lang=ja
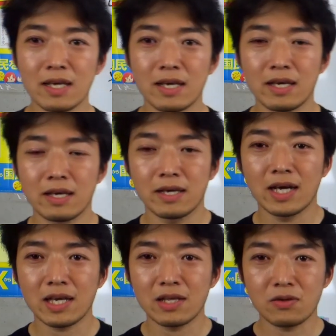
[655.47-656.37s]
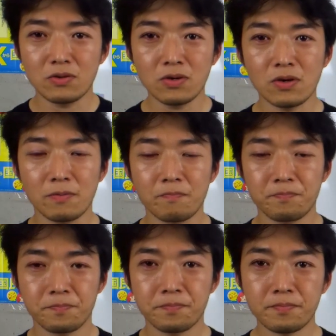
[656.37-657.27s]
えー、アンケートの方、
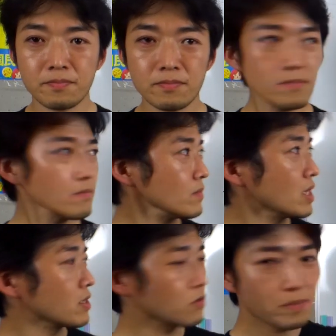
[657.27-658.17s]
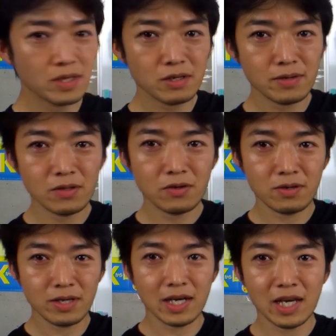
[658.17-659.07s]
えー、と右上
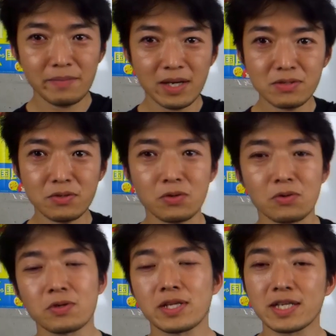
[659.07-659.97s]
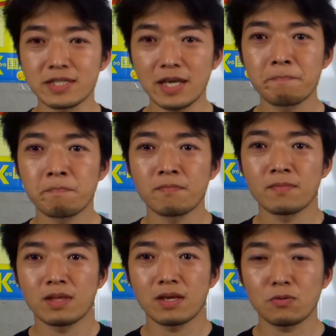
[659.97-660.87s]
のアイマークのところにですね
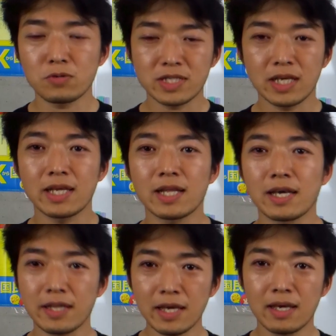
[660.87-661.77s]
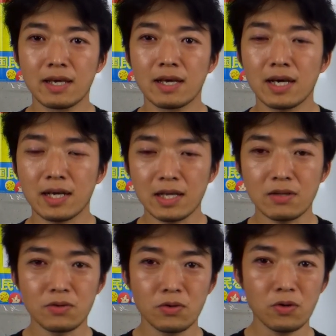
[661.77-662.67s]
押していただいて、
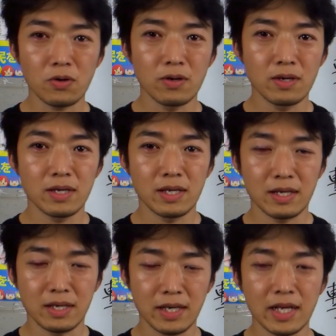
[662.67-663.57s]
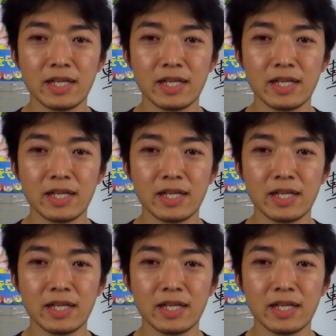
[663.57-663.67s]
アンケートの方を選ん